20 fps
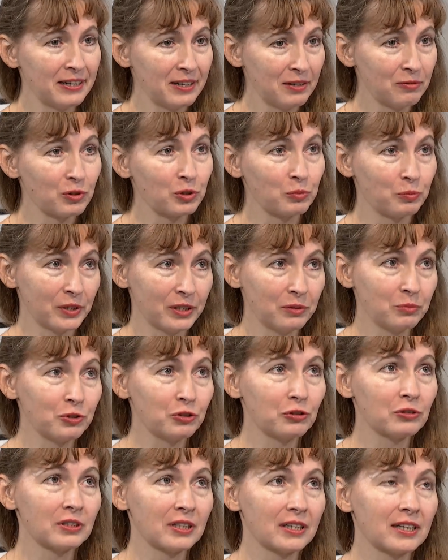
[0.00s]
Вот поэтому
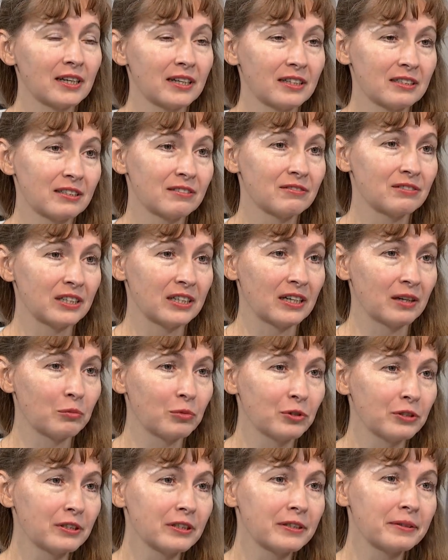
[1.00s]
идет такая активная
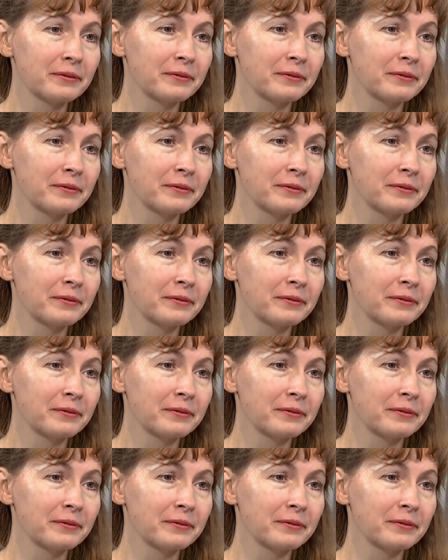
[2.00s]
работа.